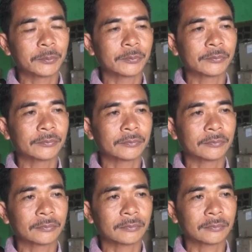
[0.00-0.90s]
Pak kalau
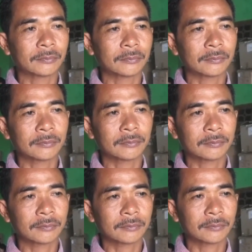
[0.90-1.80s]
jumlah
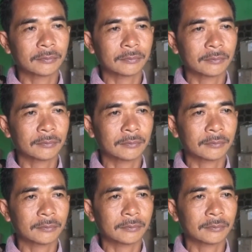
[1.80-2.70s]
produksi Bapak Pak bisa
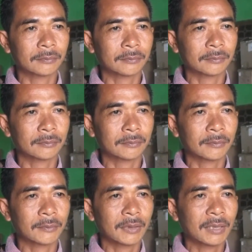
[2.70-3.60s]
mencukupi itu?
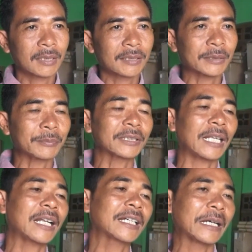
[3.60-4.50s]

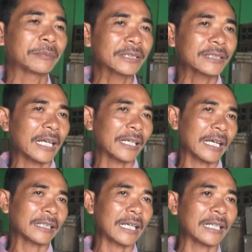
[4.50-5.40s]
sementara nggak bisa
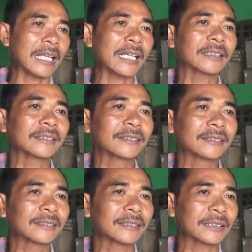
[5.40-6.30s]
kan karena
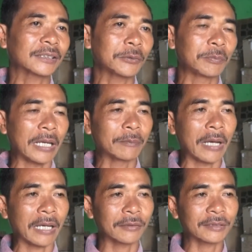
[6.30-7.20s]
itu bahan
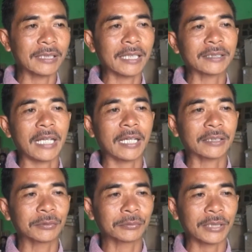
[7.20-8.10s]
bakunya yang sangat
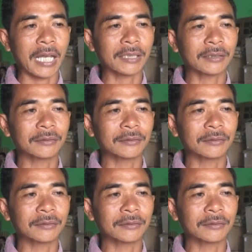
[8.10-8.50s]
susah itu